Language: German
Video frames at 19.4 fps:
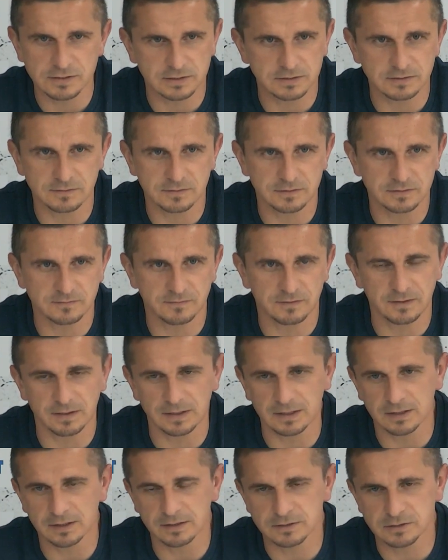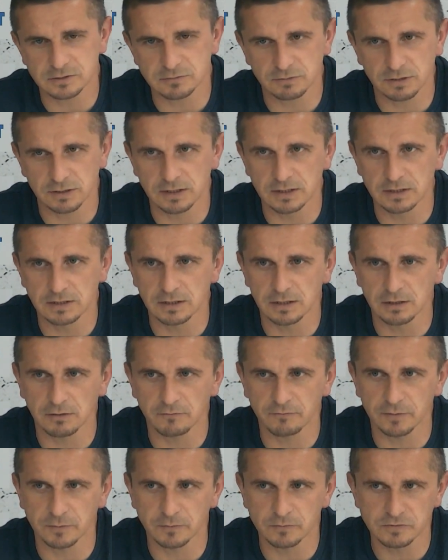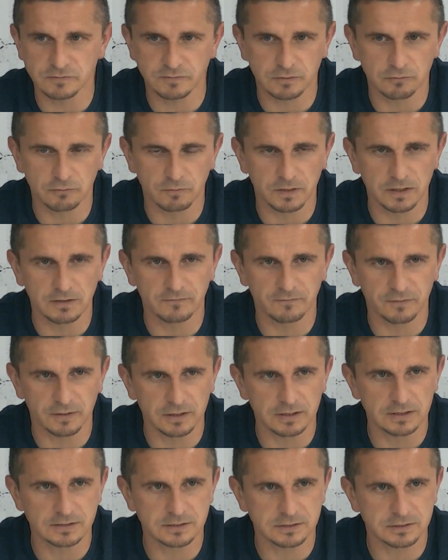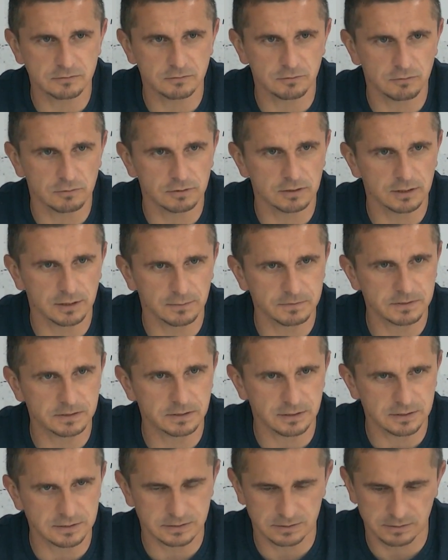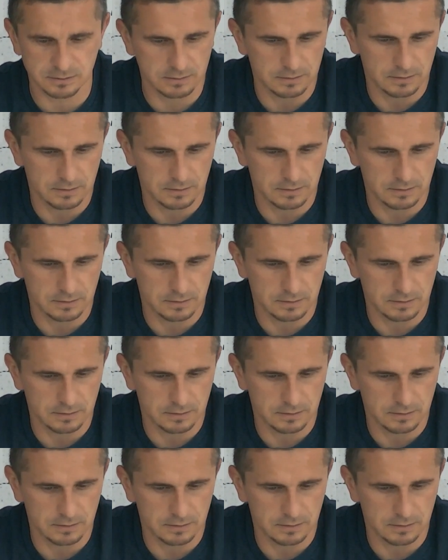Es, es war eher, dass du nach hinten laufen musst, wenn du Bälle verlierst, dass du Konter absicherst.